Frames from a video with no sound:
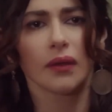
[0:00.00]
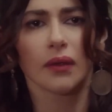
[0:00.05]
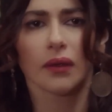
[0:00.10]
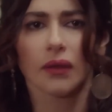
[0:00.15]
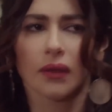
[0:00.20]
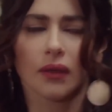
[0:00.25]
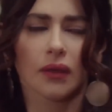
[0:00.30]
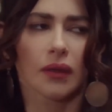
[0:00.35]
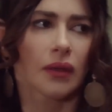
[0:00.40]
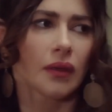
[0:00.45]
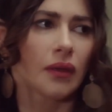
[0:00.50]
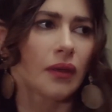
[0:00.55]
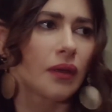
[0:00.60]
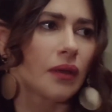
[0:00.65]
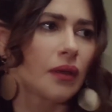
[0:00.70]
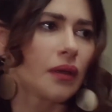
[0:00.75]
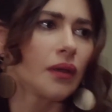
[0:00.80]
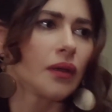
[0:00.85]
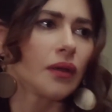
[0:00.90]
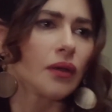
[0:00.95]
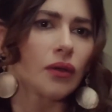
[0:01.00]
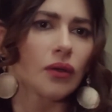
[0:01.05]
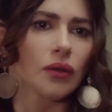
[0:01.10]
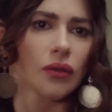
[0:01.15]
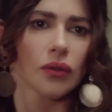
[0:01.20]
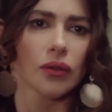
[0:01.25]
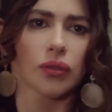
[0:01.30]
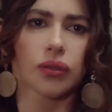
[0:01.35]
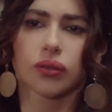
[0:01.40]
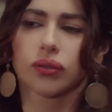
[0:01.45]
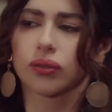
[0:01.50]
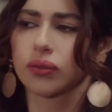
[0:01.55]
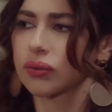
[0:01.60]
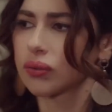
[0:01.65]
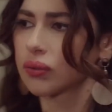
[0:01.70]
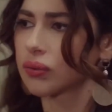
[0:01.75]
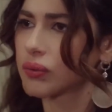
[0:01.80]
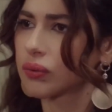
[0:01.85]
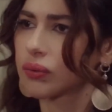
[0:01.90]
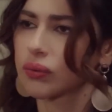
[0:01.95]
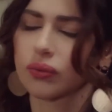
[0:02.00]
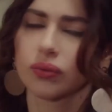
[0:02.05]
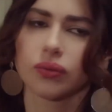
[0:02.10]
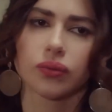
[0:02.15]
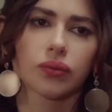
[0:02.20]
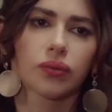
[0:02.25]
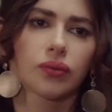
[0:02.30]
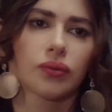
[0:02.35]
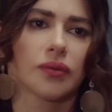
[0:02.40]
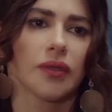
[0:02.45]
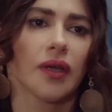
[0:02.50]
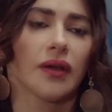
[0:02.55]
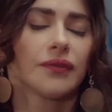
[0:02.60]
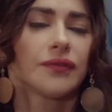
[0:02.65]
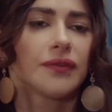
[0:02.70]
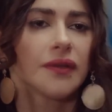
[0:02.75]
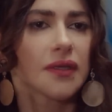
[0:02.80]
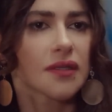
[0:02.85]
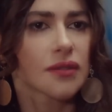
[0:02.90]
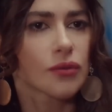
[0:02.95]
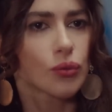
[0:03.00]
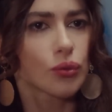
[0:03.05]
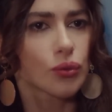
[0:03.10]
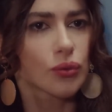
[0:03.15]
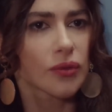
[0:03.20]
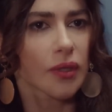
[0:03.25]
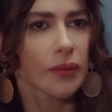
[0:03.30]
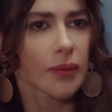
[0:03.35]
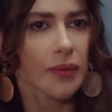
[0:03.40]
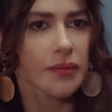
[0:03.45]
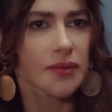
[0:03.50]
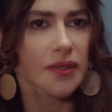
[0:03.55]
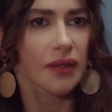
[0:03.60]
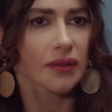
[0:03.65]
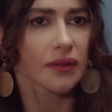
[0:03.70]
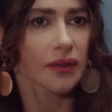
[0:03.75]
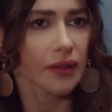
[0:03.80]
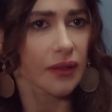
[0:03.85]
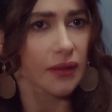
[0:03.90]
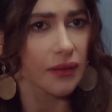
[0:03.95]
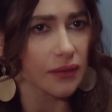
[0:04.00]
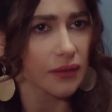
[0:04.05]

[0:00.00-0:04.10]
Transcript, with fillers: kim bilir nereden bulacak para ya. Ya Filiz dur tamam sen de